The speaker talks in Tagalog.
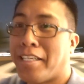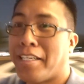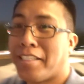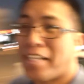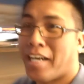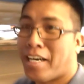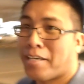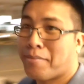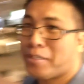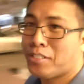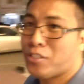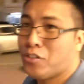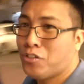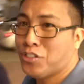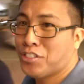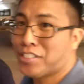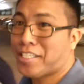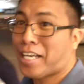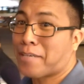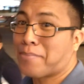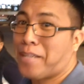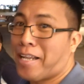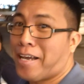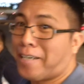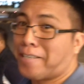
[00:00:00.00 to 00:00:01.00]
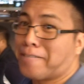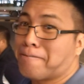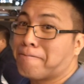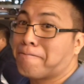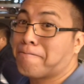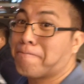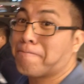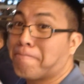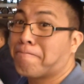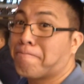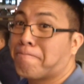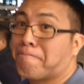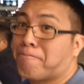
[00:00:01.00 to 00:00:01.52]
balik na kami doon sa kabila
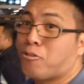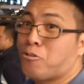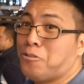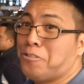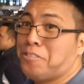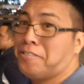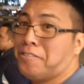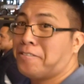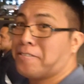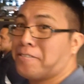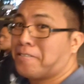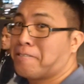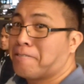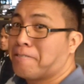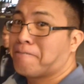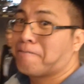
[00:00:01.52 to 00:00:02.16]
doon